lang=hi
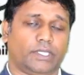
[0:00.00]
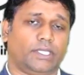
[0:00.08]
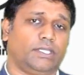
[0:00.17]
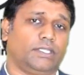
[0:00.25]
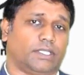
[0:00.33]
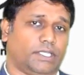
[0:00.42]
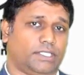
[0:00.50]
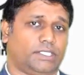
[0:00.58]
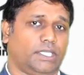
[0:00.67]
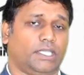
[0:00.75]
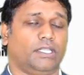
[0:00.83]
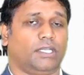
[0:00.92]
बुकिंग
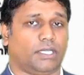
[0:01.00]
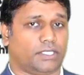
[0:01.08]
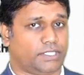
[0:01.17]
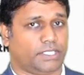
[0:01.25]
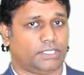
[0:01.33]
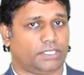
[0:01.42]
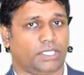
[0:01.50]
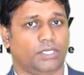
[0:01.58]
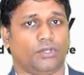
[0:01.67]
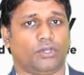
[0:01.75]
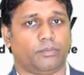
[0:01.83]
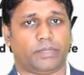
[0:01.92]
रीसेल अर्जेंट
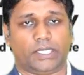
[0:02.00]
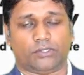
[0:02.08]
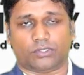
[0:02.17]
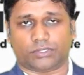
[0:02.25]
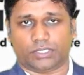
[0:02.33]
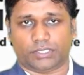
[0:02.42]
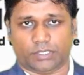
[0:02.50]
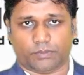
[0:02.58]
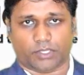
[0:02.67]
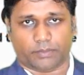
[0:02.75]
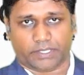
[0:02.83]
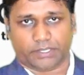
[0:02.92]
सेल और बैंक ऑप्शन की
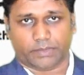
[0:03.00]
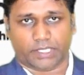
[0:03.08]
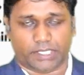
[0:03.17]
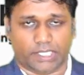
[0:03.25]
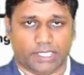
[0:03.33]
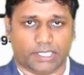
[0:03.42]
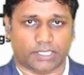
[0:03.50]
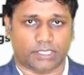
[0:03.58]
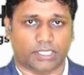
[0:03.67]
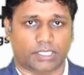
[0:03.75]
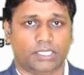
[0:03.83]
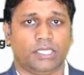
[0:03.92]
प्रॉपर्टी में डील
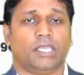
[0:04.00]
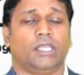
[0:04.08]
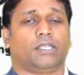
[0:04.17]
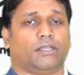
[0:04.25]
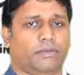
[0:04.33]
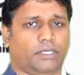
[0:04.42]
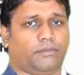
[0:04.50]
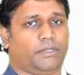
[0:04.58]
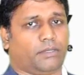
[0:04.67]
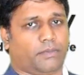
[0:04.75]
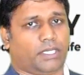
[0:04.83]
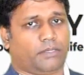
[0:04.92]
करते हैं कभी
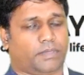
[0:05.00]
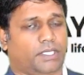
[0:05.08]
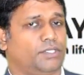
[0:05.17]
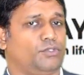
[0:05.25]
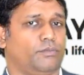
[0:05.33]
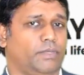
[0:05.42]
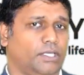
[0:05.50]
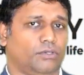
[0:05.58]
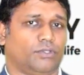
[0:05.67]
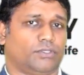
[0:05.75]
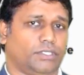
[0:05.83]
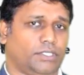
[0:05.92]
कभी हमारे पास जो
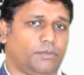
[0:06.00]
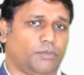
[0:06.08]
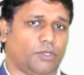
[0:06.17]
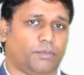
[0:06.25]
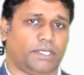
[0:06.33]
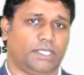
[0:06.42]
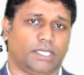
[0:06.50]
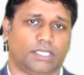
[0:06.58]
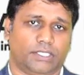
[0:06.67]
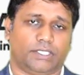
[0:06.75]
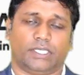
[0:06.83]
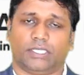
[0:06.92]
बैंक ऑप्शन की प्रॉपर्टी
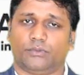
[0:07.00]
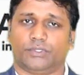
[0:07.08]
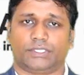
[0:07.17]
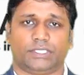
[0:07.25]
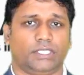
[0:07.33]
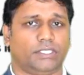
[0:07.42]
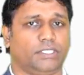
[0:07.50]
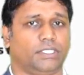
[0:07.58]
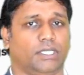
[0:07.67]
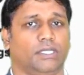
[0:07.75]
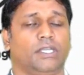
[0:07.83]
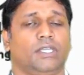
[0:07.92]
आती है है वो सीधा
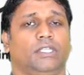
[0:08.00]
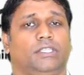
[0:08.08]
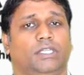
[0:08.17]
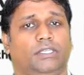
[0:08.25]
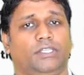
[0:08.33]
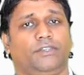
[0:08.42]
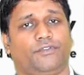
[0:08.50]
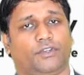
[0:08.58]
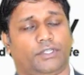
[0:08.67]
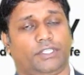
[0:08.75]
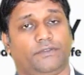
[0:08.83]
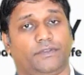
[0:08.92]
सीधा 30,
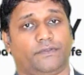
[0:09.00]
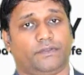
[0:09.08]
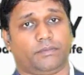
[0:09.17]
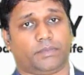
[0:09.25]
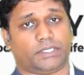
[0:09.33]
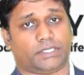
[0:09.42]
40, 50